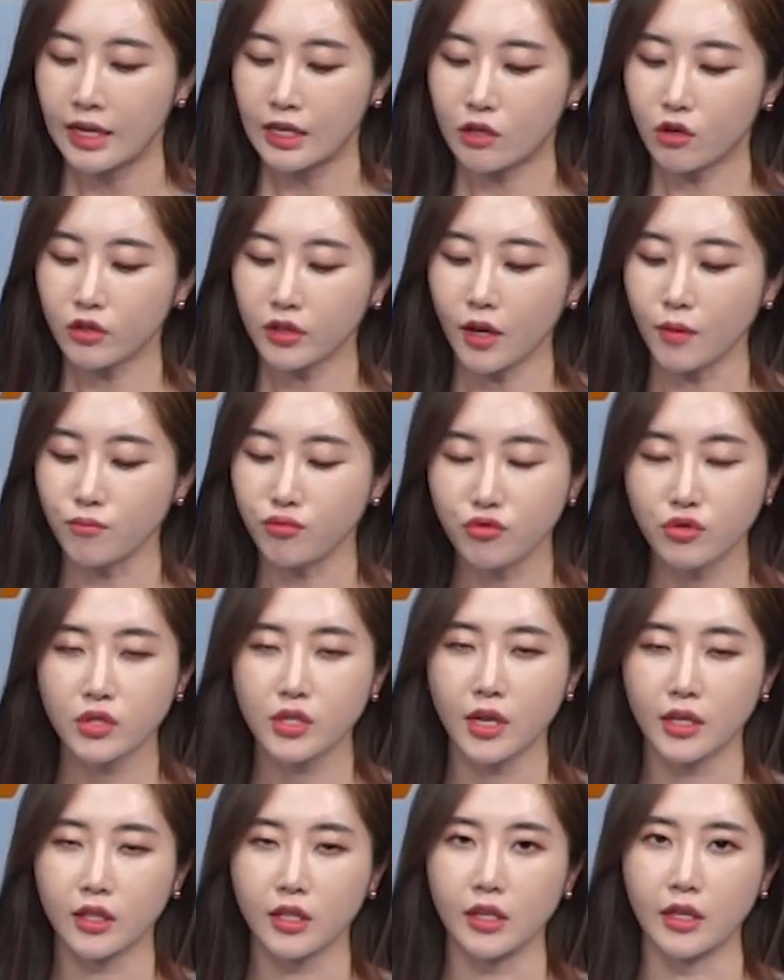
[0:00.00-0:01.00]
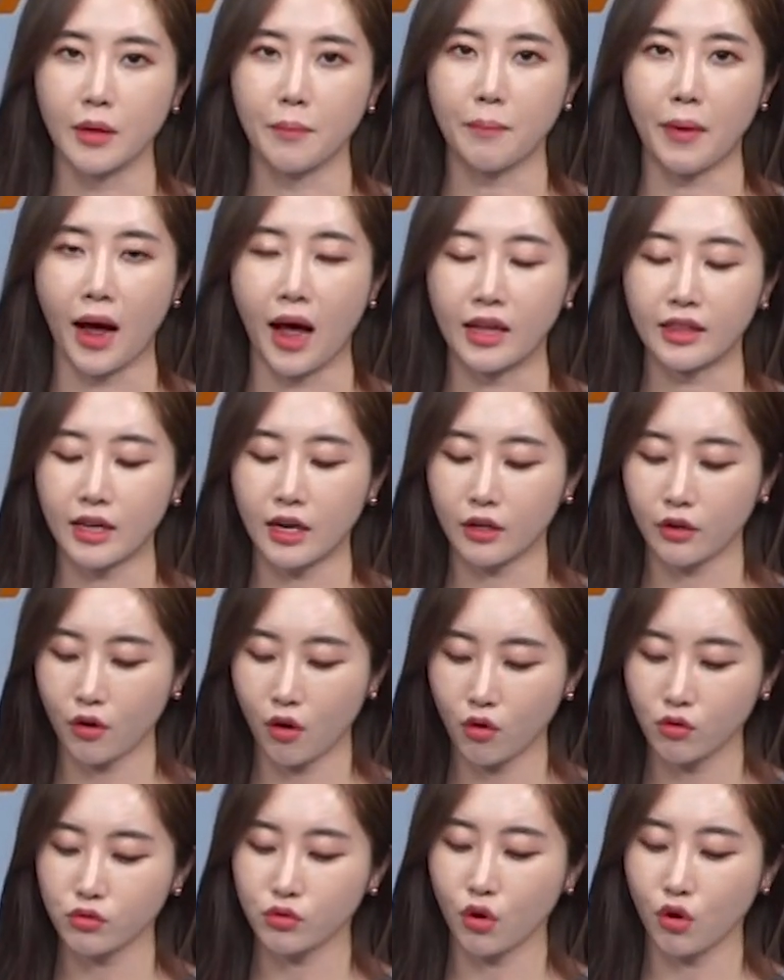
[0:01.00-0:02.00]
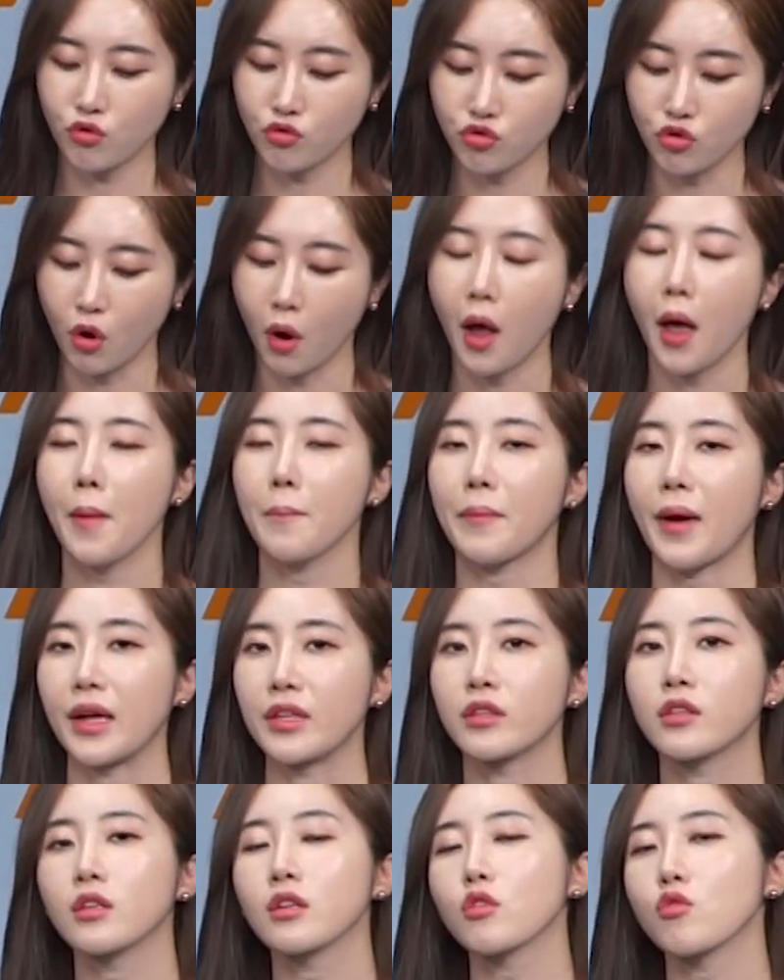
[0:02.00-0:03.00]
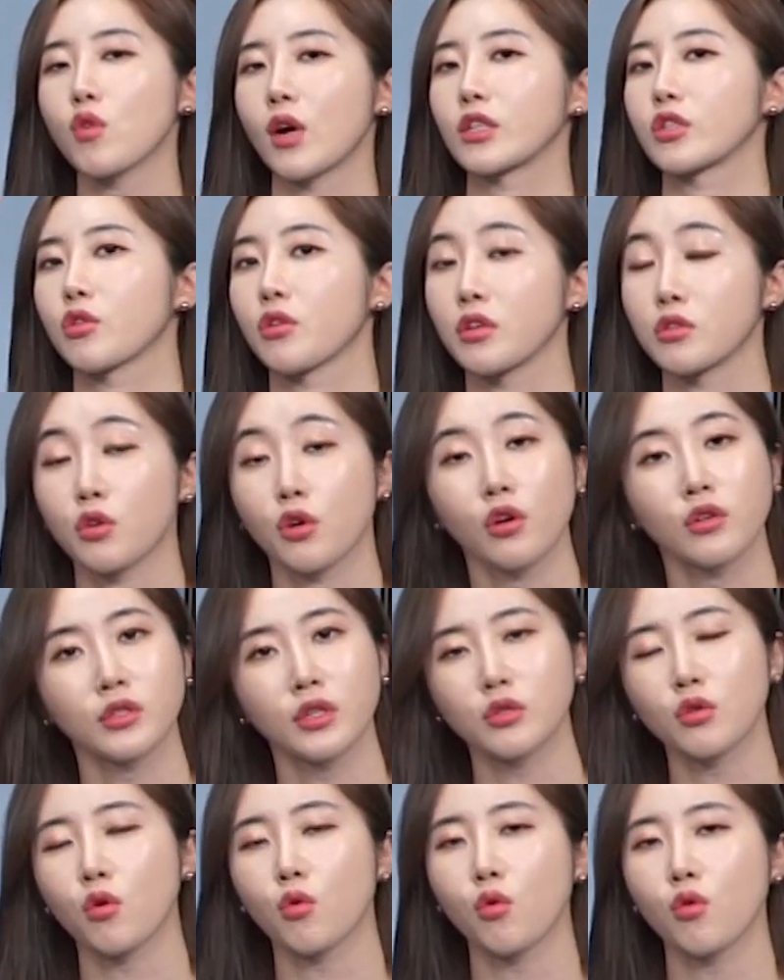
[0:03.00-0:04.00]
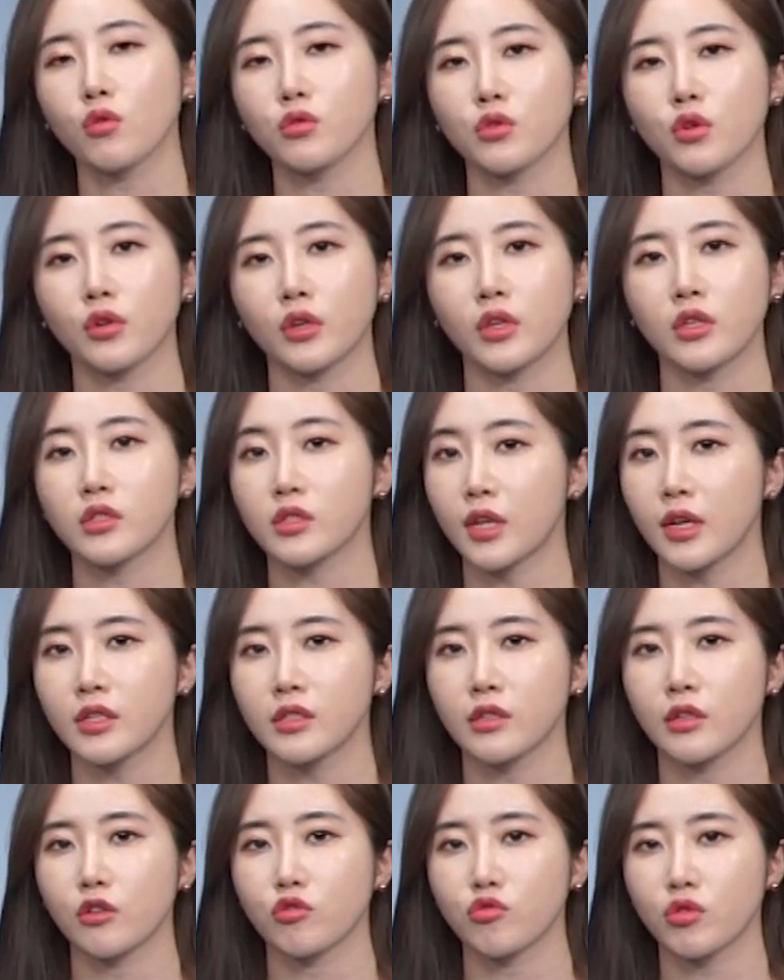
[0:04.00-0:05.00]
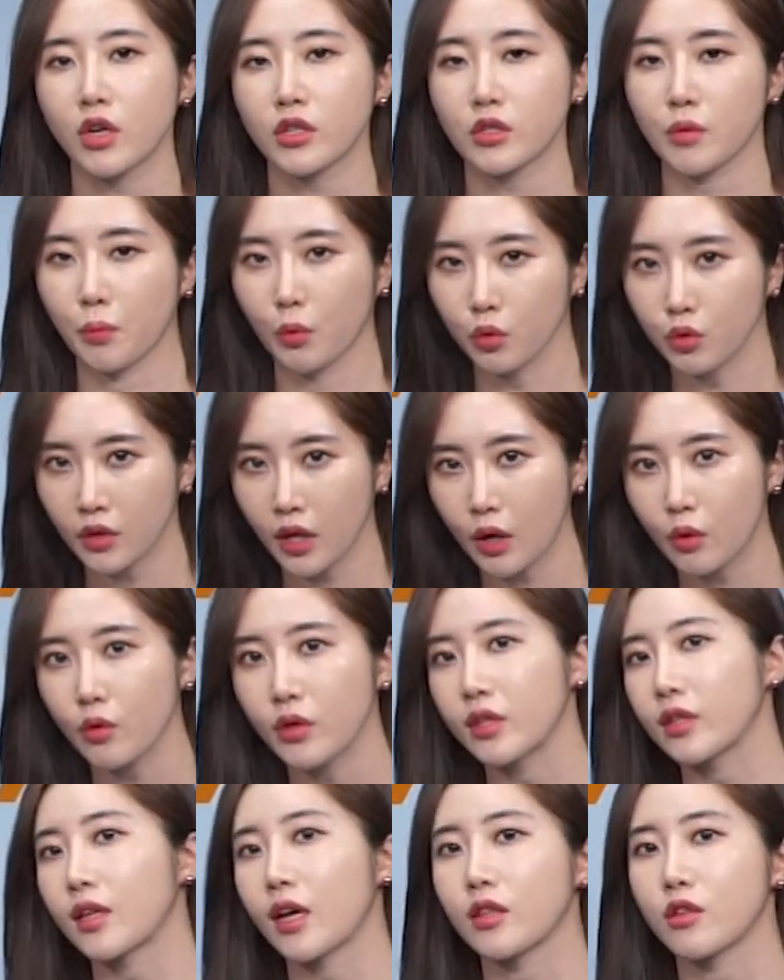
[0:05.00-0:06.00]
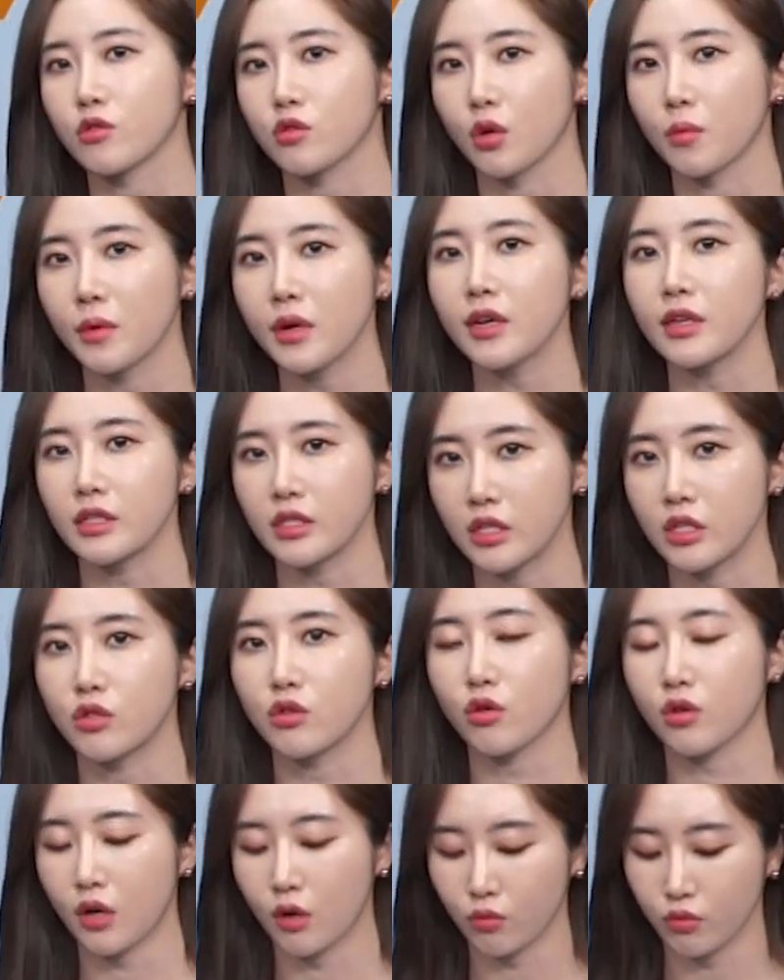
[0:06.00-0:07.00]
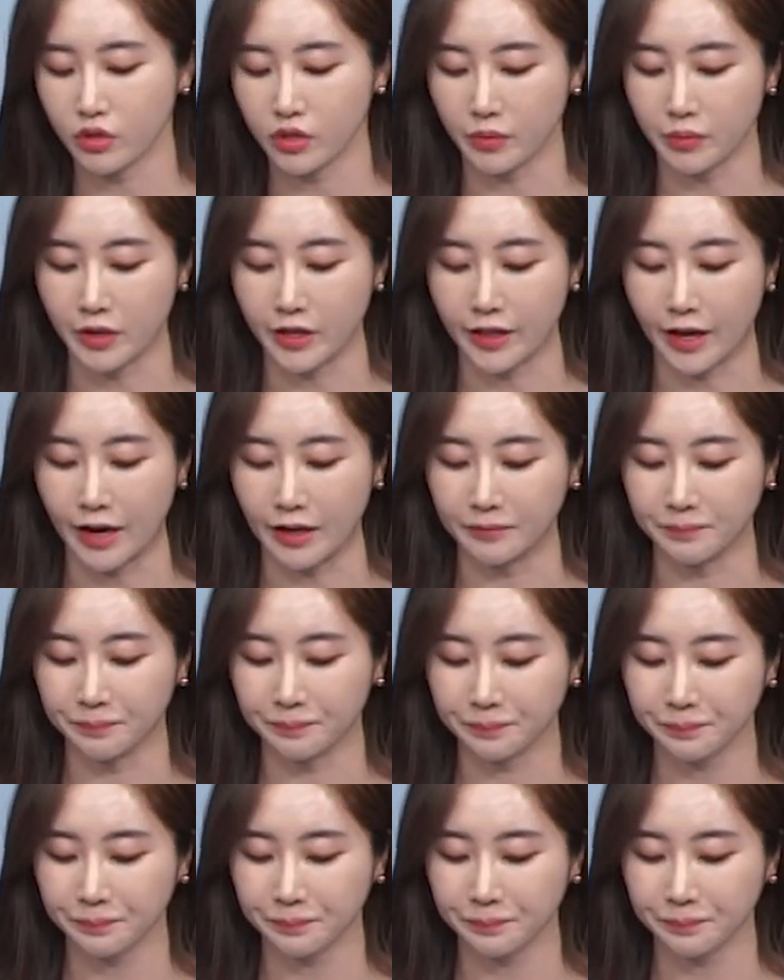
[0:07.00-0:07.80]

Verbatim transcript: 그런데 문제는 바닥 형성 후 반등 과정에서 현재 성공적인 스탠스를 취하지 못하고 있다는 점을 지적하고 있습니다.